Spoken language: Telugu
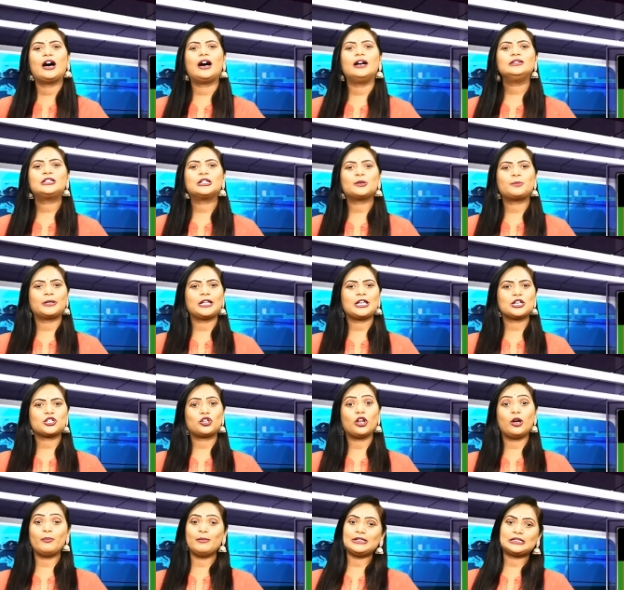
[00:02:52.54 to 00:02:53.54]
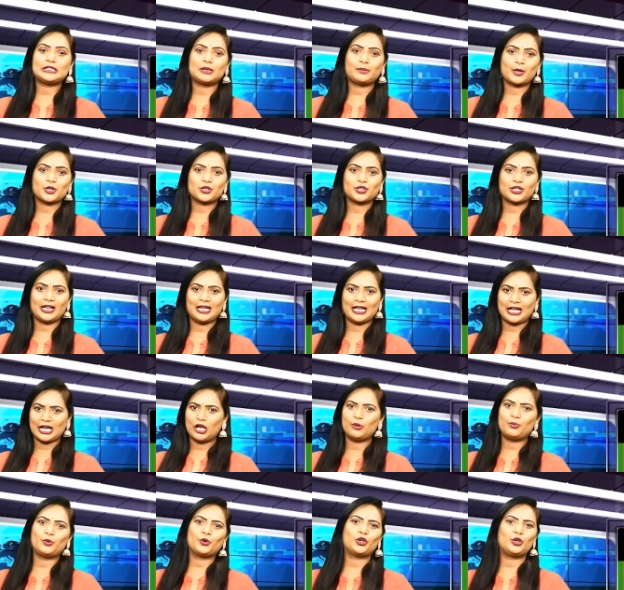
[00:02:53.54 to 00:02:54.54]
ఆంధ్రప్రదేశ్ లో మిత్రపక్షాన్ని
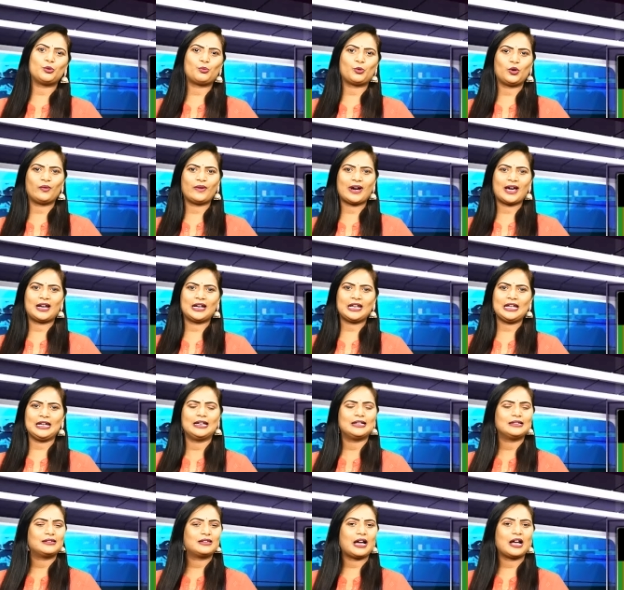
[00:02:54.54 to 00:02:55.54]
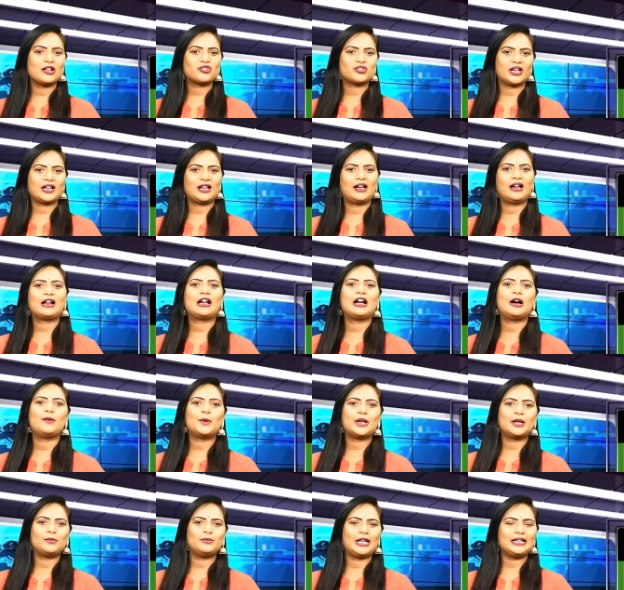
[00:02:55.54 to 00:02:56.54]
కలుపుకుని పోవాలని తాజాగా
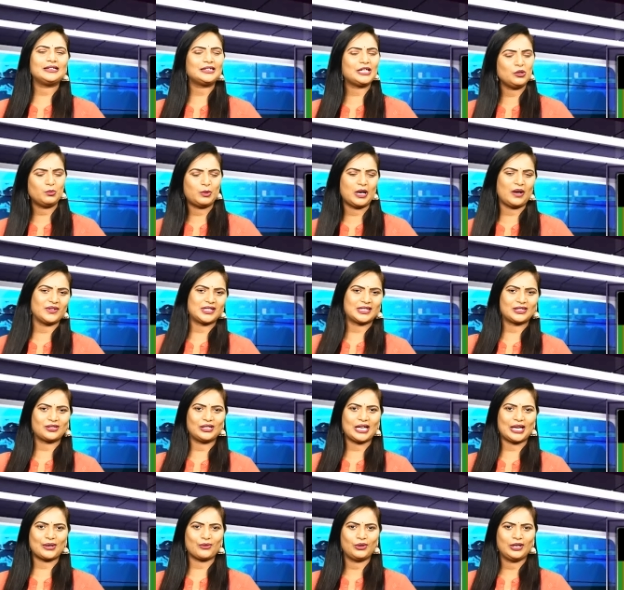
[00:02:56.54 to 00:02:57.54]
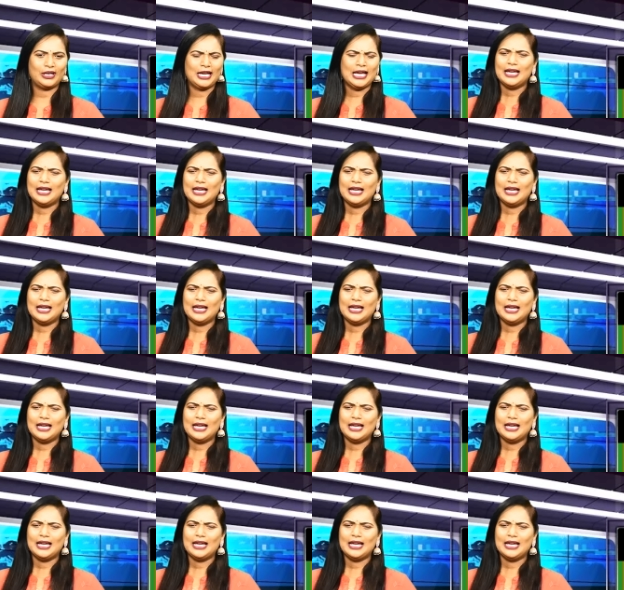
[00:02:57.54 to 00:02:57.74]
కమలం నేతలు భావిస్తున్నారు